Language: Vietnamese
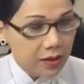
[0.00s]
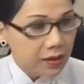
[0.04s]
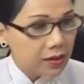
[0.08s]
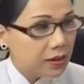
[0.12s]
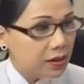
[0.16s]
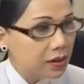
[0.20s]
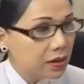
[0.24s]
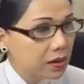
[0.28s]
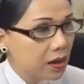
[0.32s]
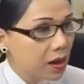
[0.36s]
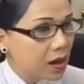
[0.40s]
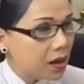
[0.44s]

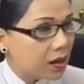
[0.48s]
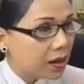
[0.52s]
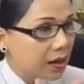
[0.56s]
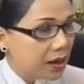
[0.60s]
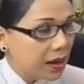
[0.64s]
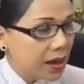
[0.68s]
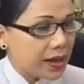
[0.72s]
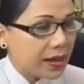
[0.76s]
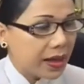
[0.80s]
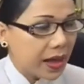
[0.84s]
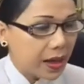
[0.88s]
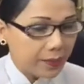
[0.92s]
xưa
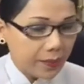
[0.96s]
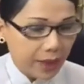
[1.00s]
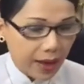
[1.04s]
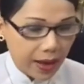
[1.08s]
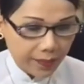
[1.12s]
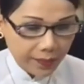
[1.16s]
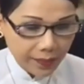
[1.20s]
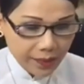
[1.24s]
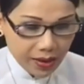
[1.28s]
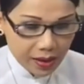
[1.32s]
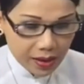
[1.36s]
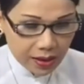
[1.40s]
kia các
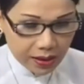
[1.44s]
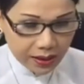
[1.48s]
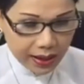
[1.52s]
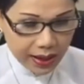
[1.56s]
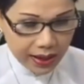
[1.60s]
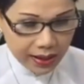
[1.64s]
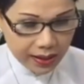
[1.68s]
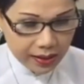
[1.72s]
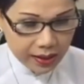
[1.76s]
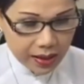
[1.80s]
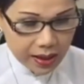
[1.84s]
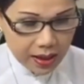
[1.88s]
bạn biết
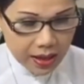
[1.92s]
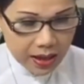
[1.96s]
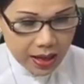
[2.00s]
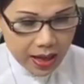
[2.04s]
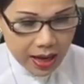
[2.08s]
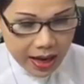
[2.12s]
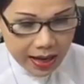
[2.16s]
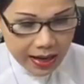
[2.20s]
rằng đó